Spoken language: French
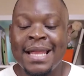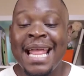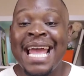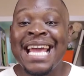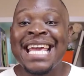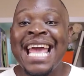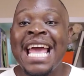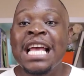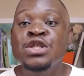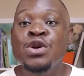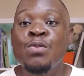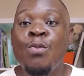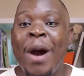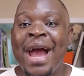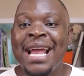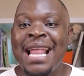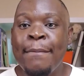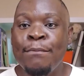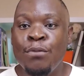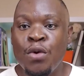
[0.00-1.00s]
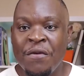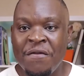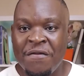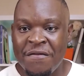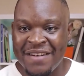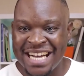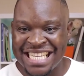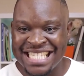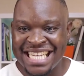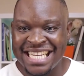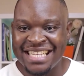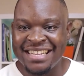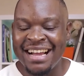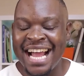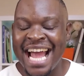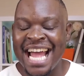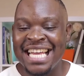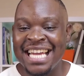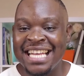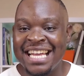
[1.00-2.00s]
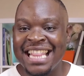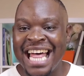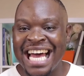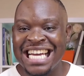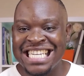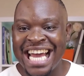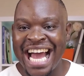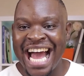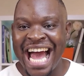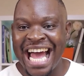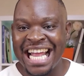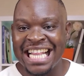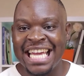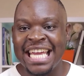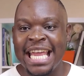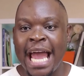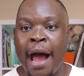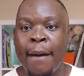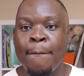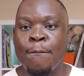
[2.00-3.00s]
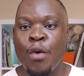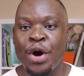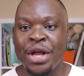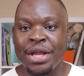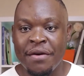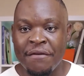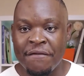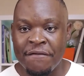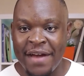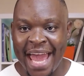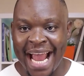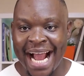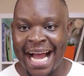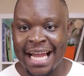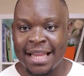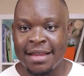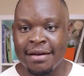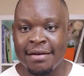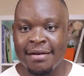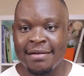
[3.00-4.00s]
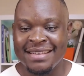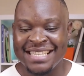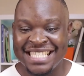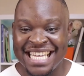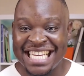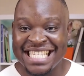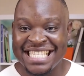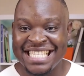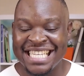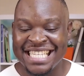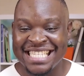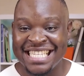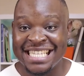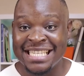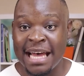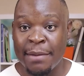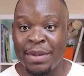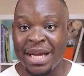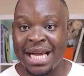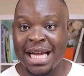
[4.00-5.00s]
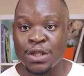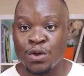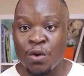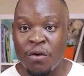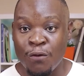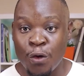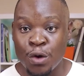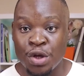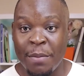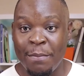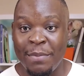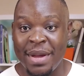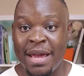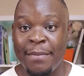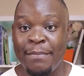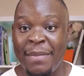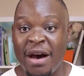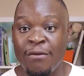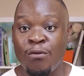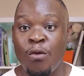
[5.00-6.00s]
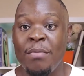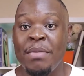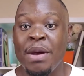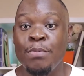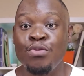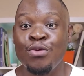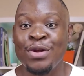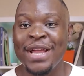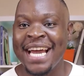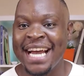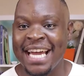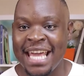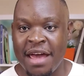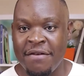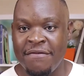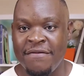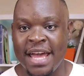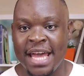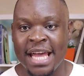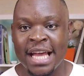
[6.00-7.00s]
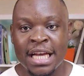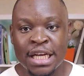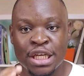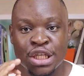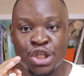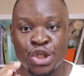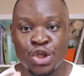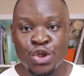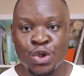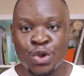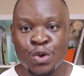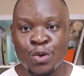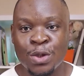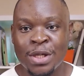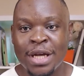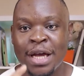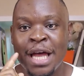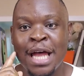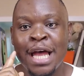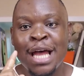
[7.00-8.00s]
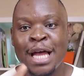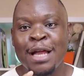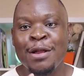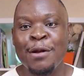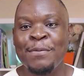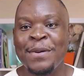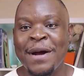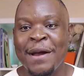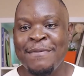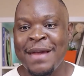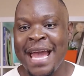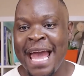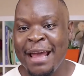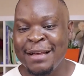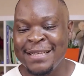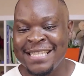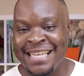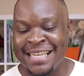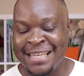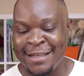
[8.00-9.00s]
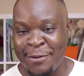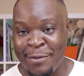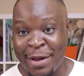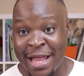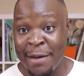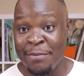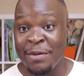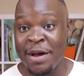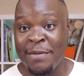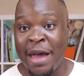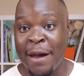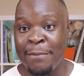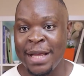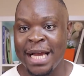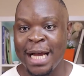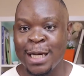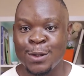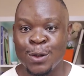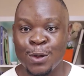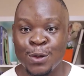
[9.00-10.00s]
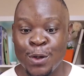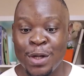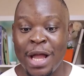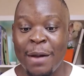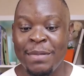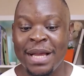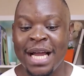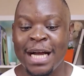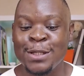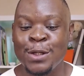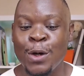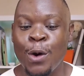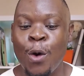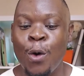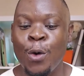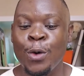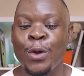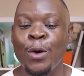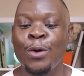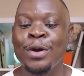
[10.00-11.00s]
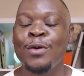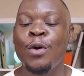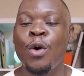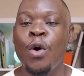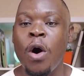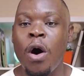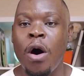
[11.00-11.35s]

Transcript: les 15 moyens les plus faciles de gagner de l'argent en ligne en moins de 24 heures. Ces sites, ces applications vont te payer parfois même pour ne rien faire. Si tu doutes, le premier site ou bien la première application, c'est une application au nom de